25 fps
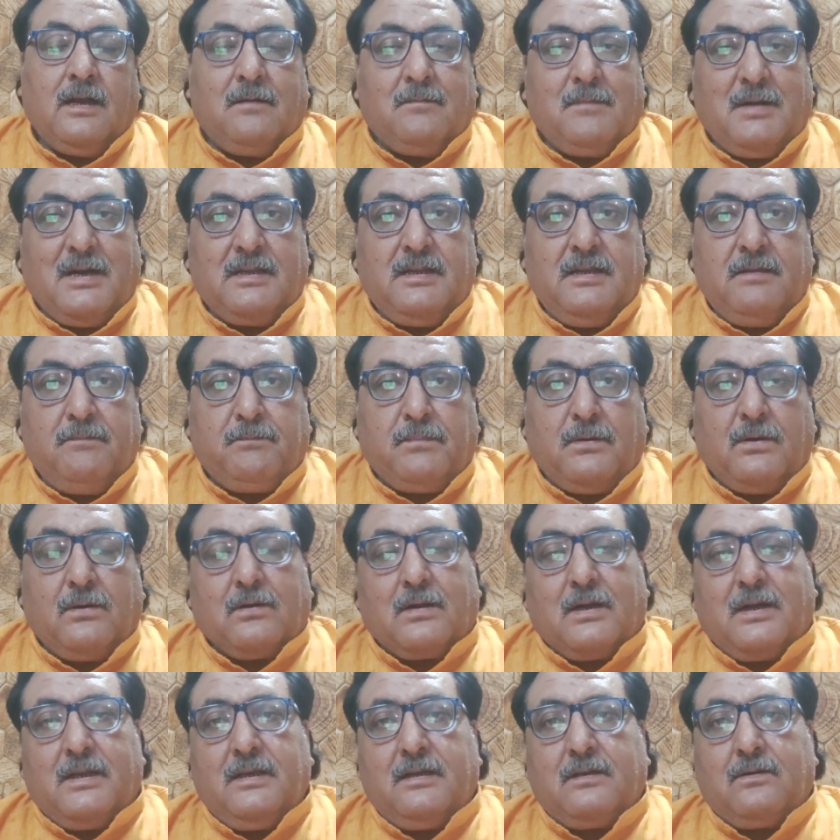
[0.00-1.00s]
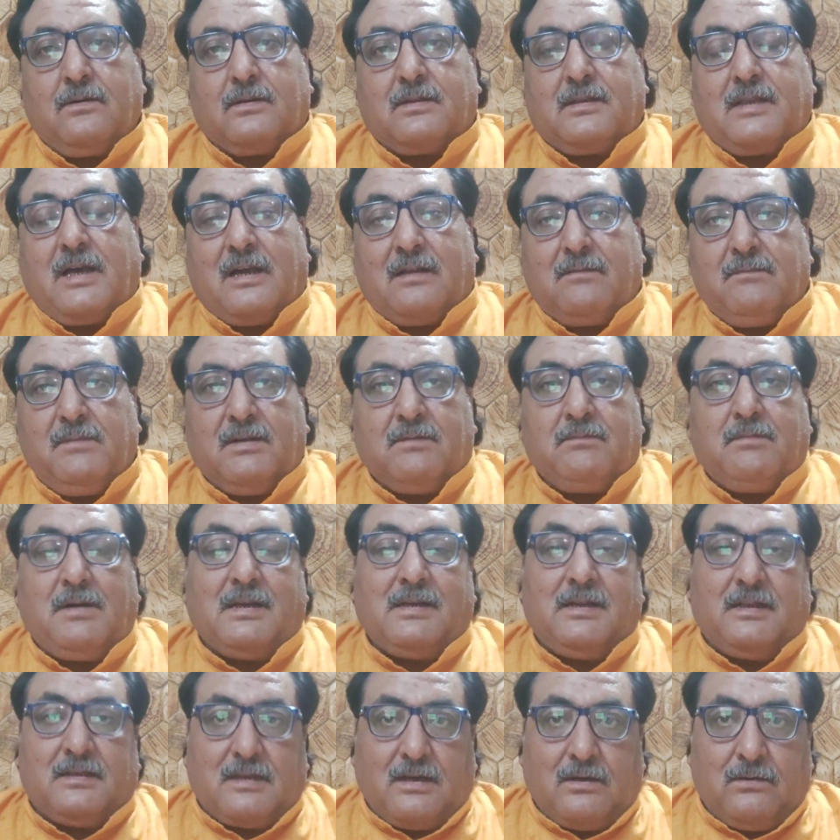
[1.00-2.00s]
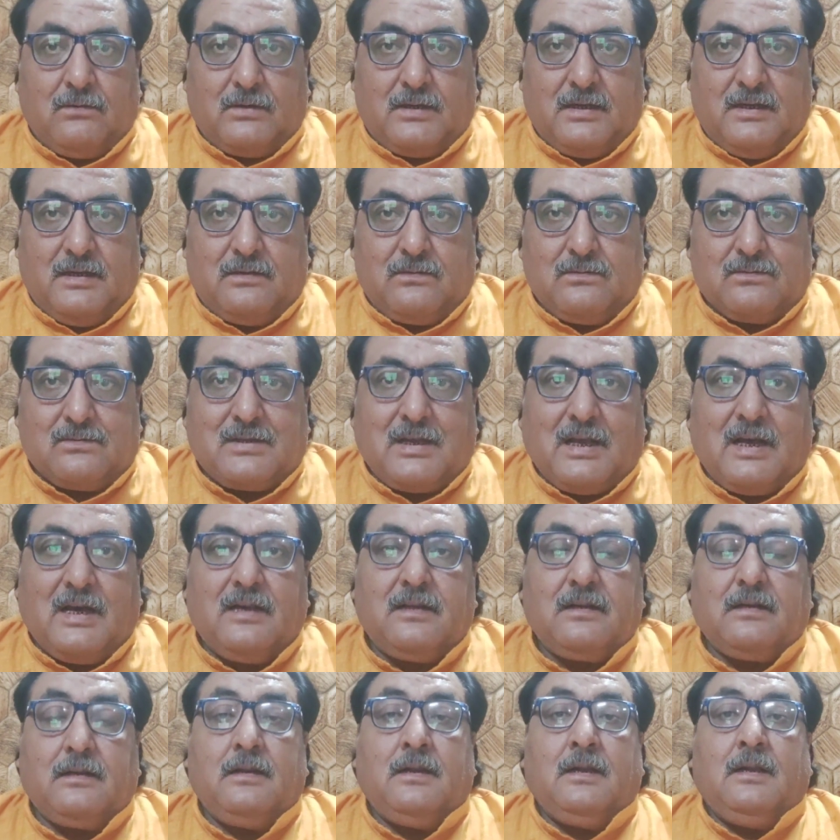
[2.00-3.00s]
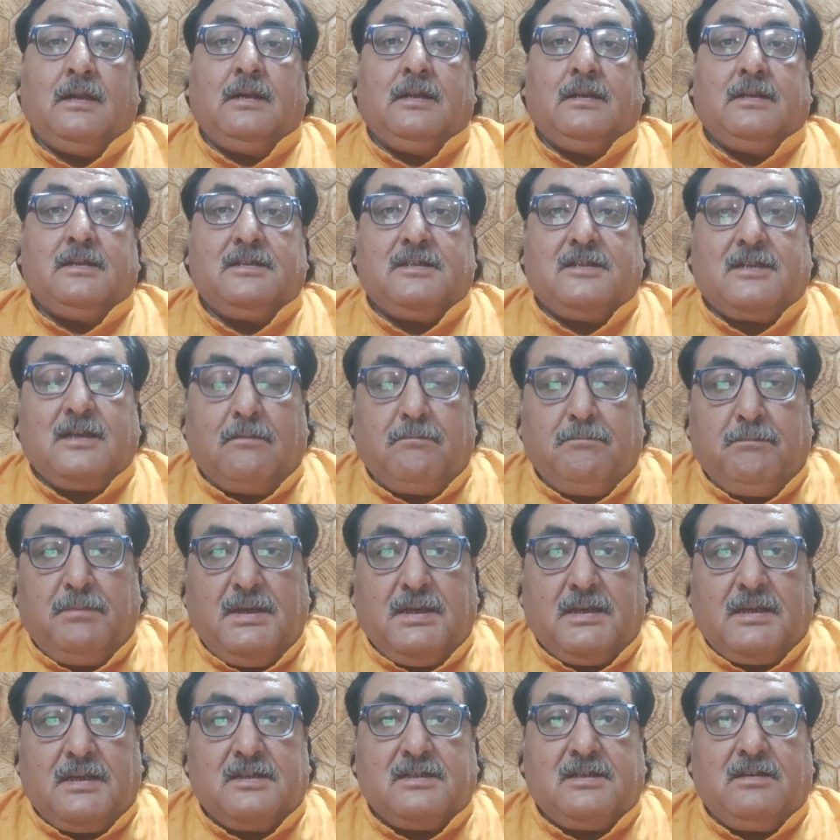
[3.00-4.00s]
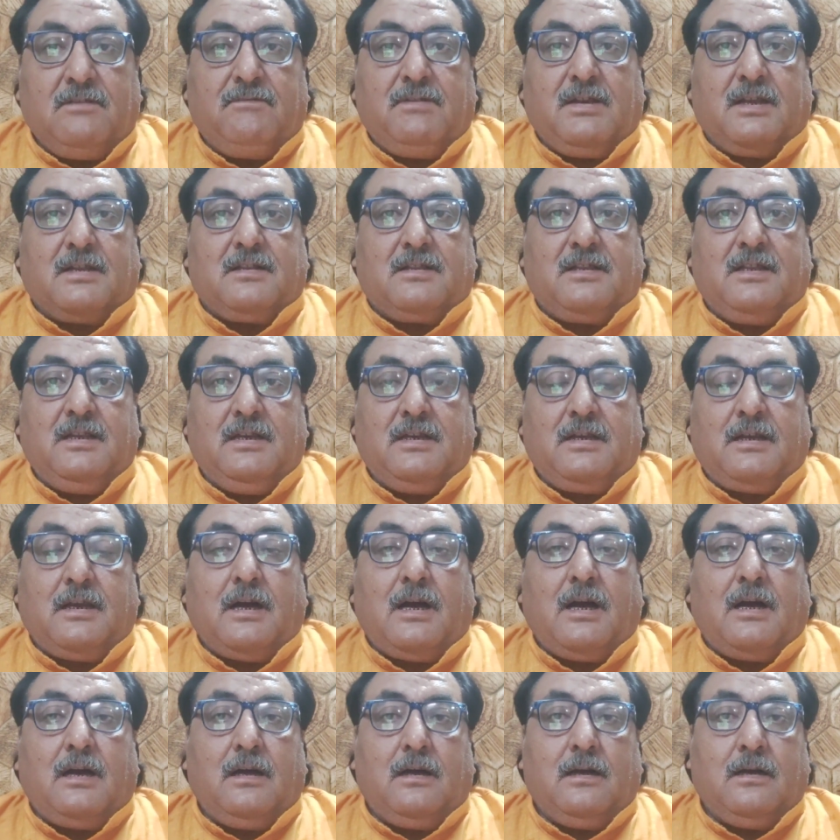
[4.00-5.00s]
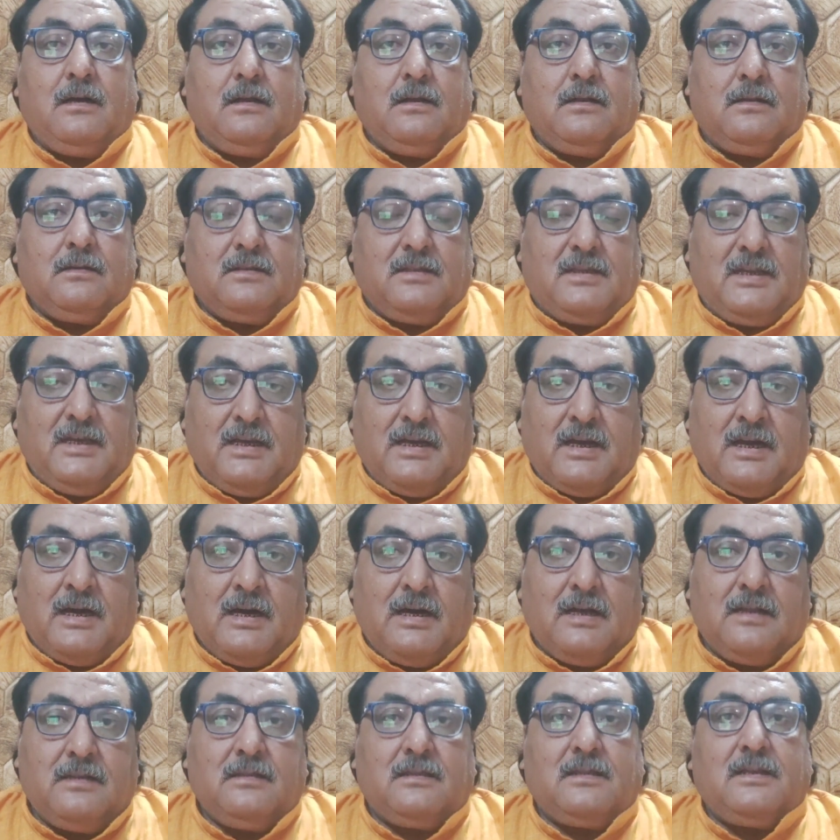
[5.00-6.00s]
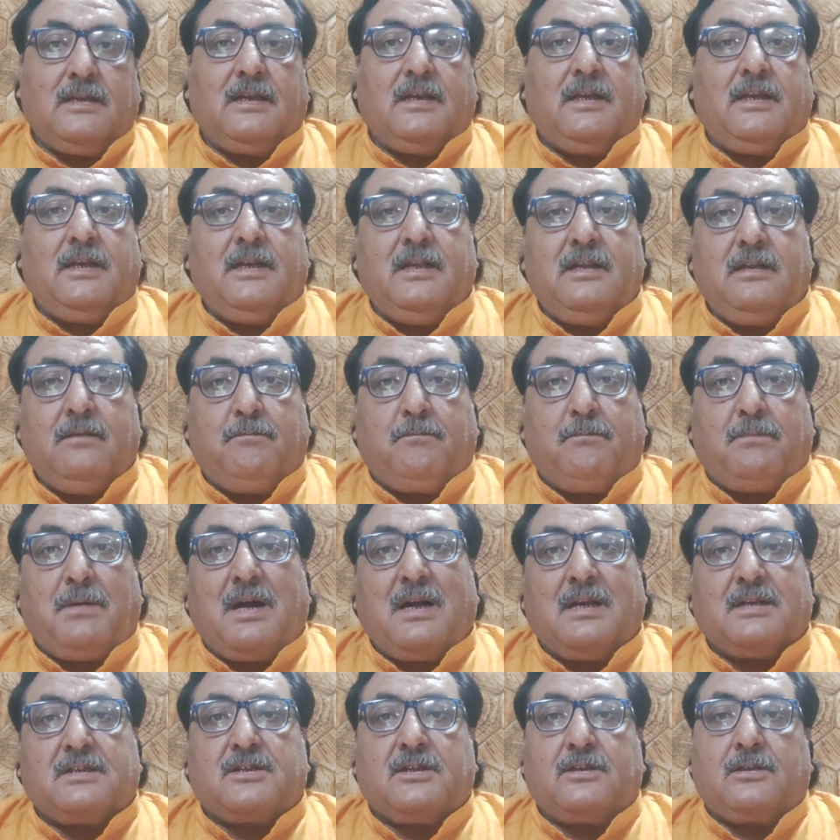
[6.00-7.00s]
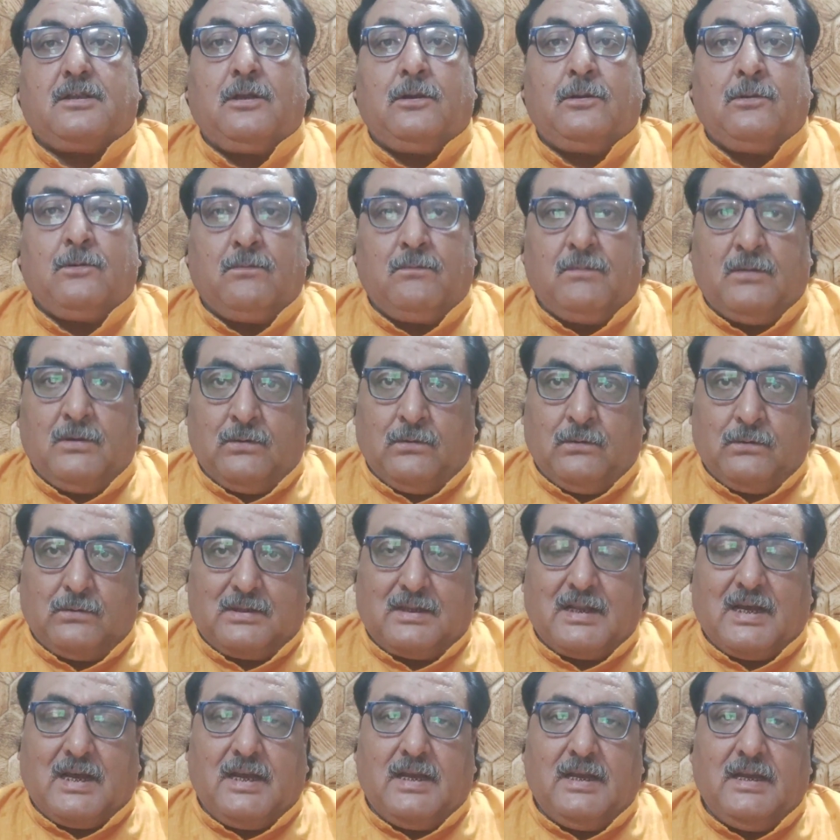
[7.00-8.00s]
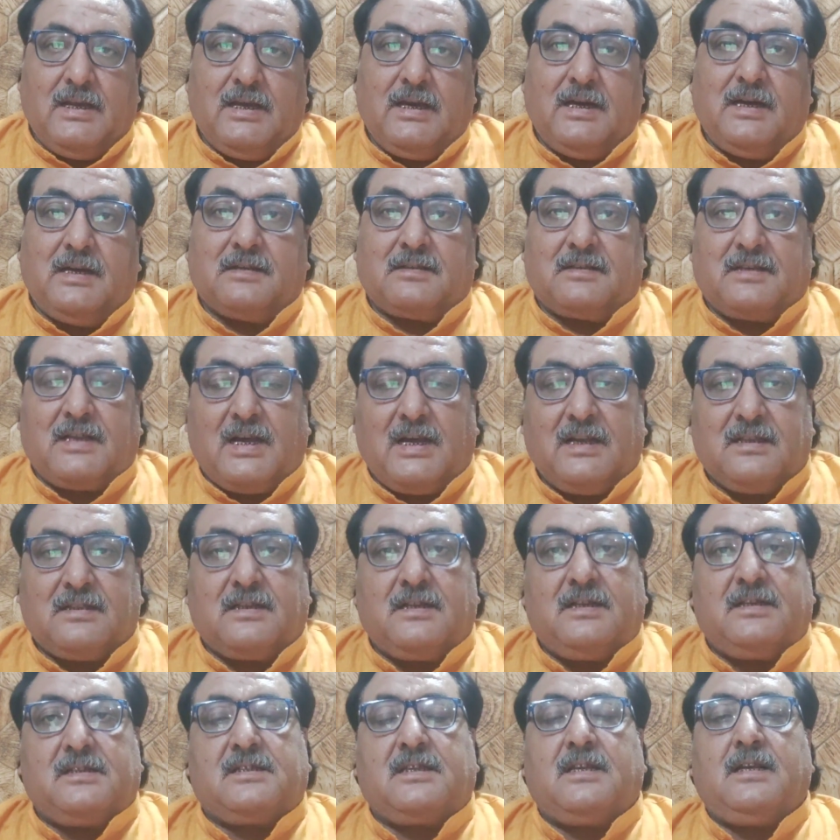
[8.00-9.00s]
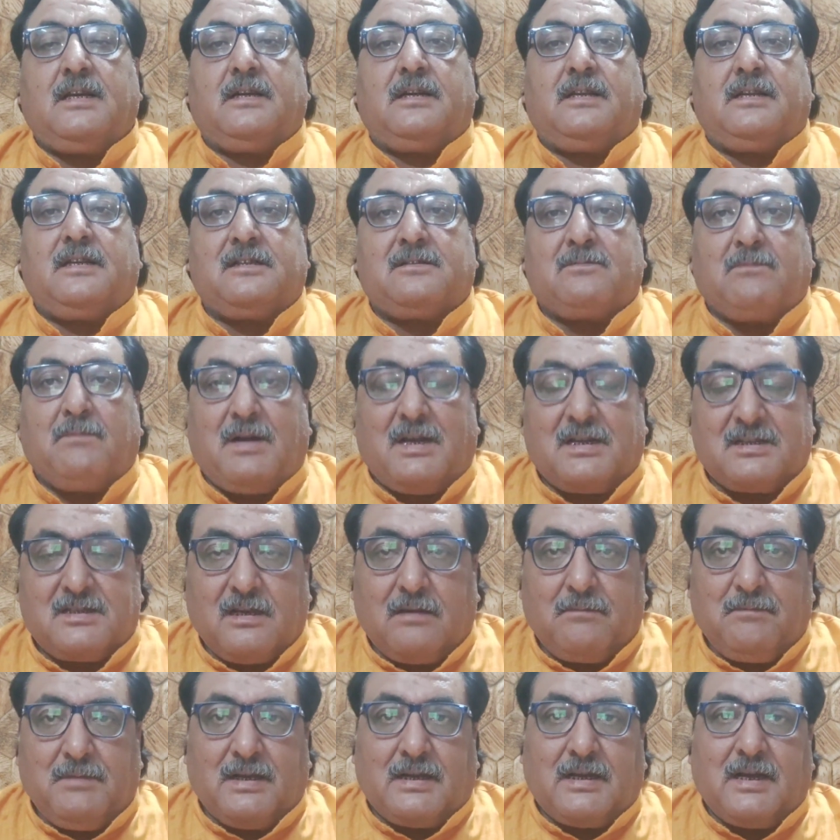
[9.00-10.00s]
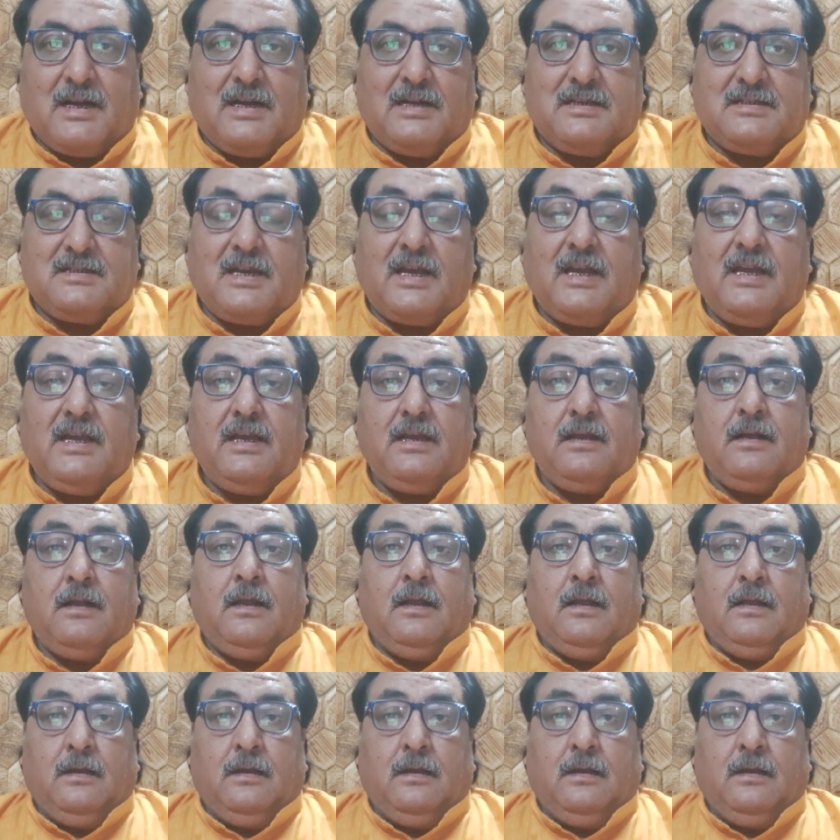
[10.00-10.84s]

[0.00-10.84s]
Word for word: हमारी पौराणिक और धार्मिक मान्यताओं के अनुसार जब भी किसी व्यक्ति का देहांत इन पांच दिनों में होता है अर्थात इसे अगर इस भाषा में कहा जाए